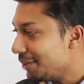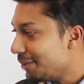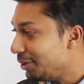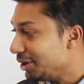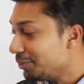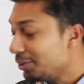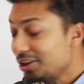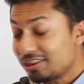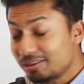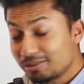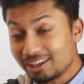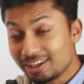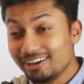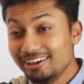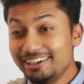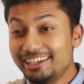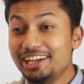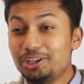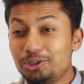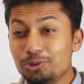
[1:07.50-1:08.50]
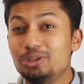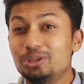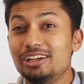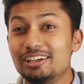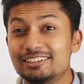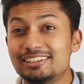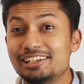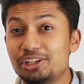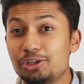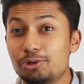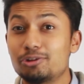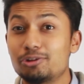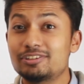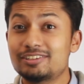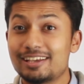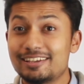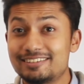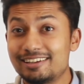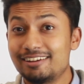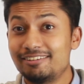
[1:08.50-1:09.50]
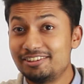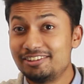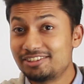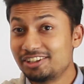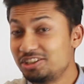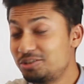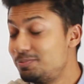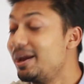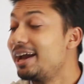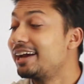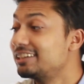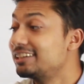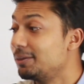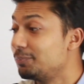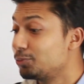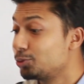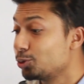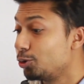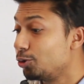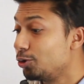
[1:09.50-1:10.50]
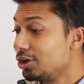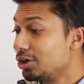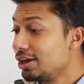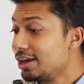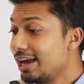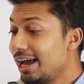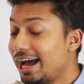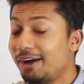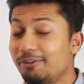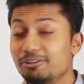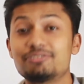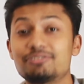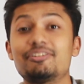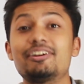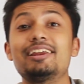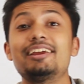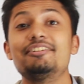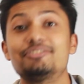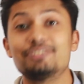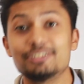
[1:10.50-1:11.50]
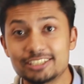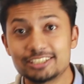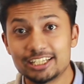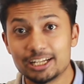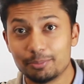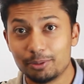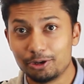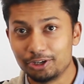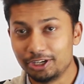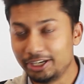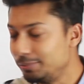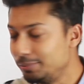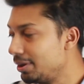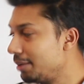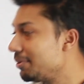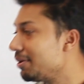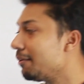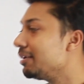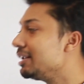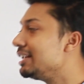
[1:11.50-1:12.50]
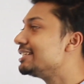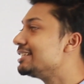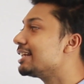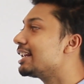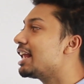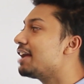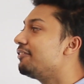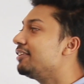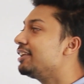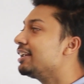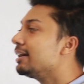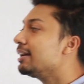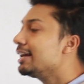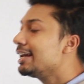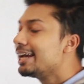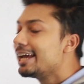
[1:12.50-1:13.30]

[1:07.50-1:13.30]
এবার বলি থার্টি টু ইয়ার্স নিউরো সায়েন্সের রিসার্চ ব্যাকড আপ তো আই ওয়াজ ভেরি ইন্টারেস্টেড অ্যাবাউট ইট এবং আমি আমার নিজের লাইফ এটা